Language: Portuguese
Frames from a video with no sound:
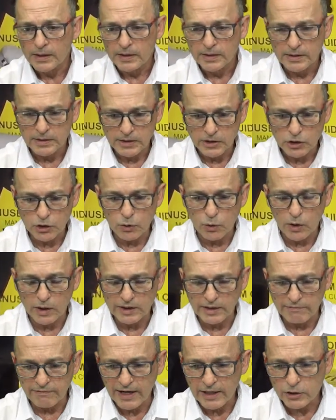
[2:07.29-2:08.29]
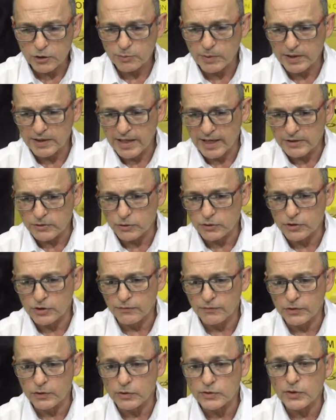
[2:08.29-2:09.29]
A gente corta vários pedaços de
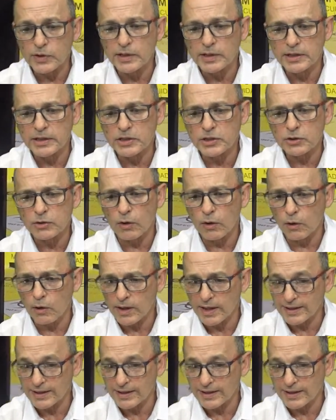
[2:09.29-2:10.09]
fita isolante, coloca